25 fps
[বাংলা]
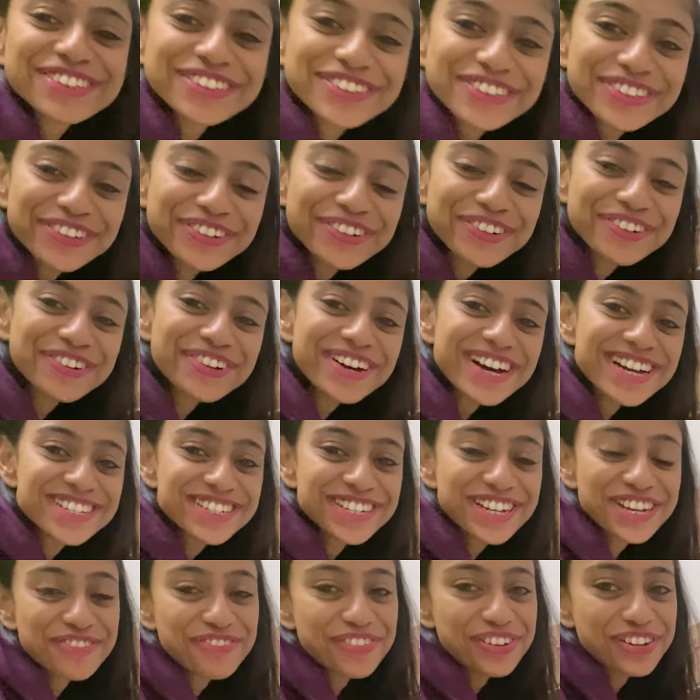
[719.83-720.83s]
তো
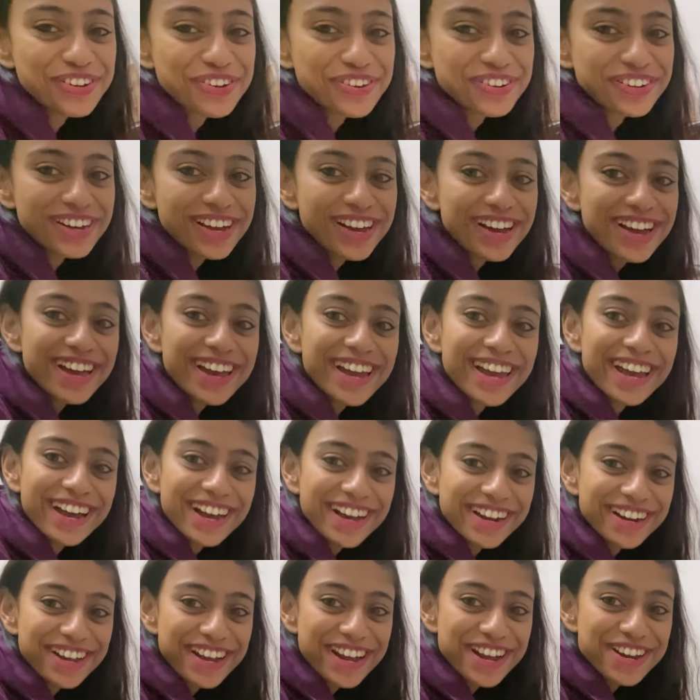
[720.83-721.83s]
আজকে ভিডিওটা
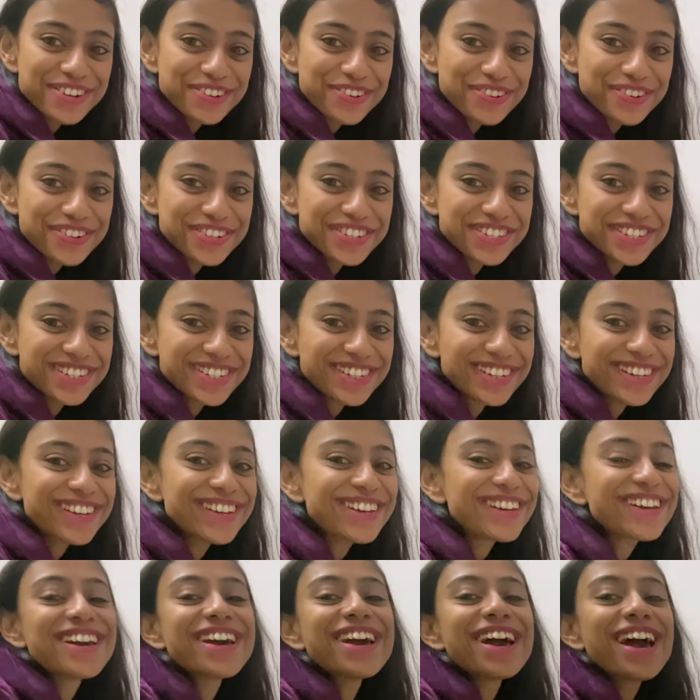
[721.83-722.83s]
এখানেই এন্ড করছি
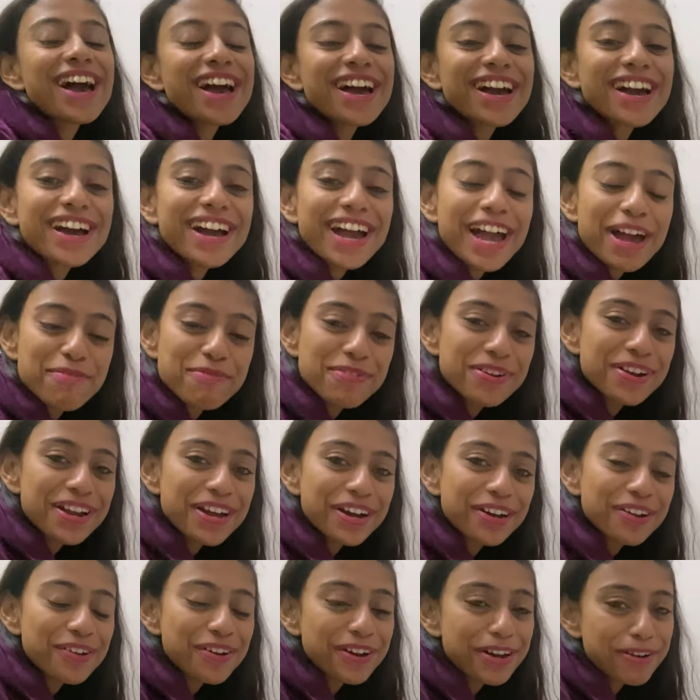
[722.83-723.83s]
কেমন
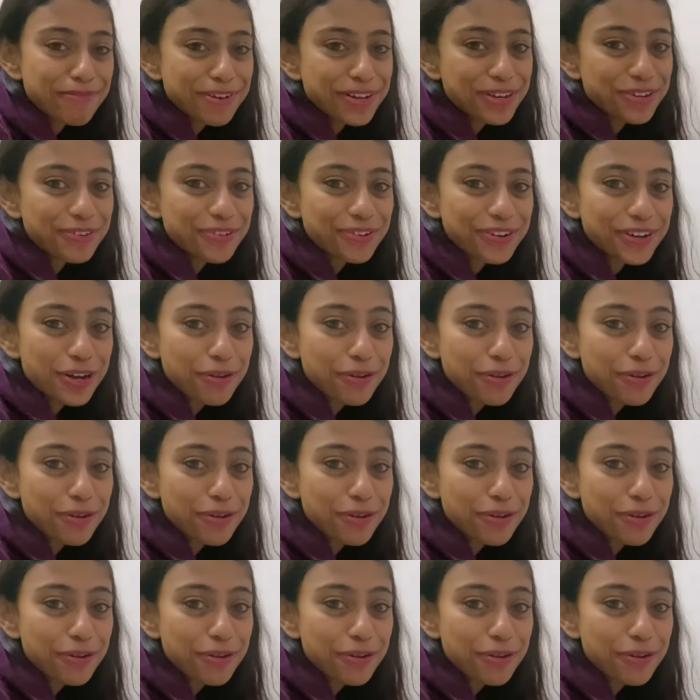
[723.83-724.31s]
লাগলো কমেন্ট করে